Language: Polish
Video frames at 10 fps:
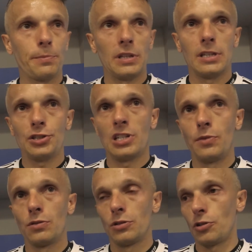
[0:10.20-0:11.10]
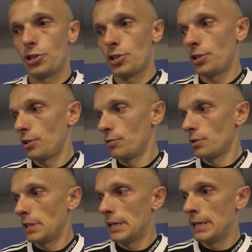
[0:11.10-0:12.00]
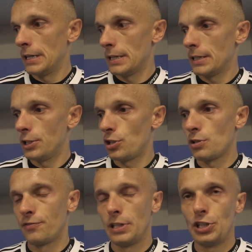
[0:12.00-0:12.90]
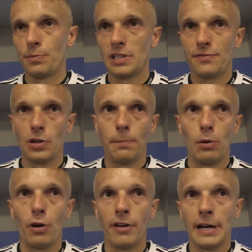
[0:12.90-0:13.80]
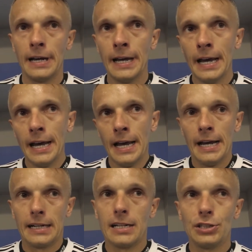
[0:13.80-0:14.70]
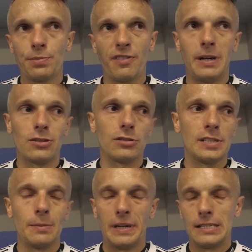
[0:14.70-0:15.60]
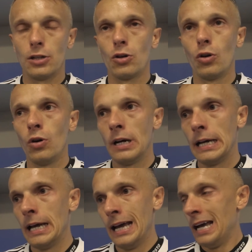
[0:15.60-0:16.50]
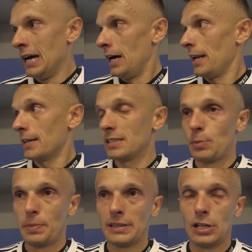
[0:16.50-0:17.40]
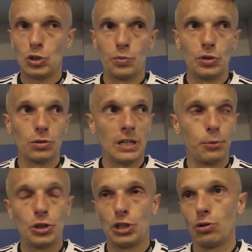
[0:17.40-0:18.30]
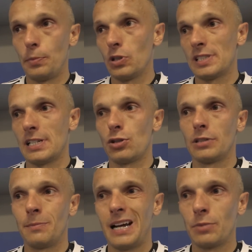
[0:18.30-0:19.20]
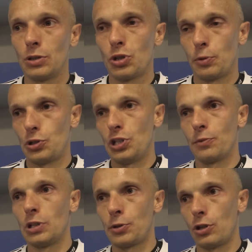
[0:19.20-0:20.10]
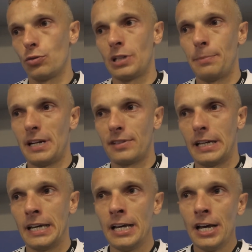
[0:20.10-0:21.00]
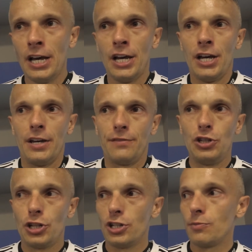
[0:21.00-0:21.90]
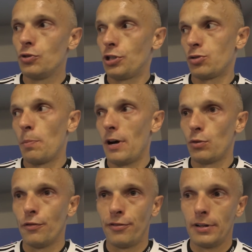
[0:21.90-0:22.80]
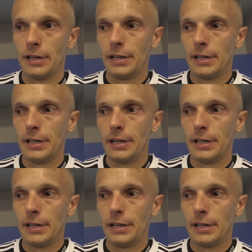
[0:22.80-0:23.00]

15 minut troszeczkę kurde e, się cofnęliśmy na swoją połowę. Graliśmy w bardzo niskim pressingu, ale jak nas po 15 minutach kusiło po straconej bramki, już poszliśmy do przodu i naprawdę w dzisiejszym dniu się z chłopaków e,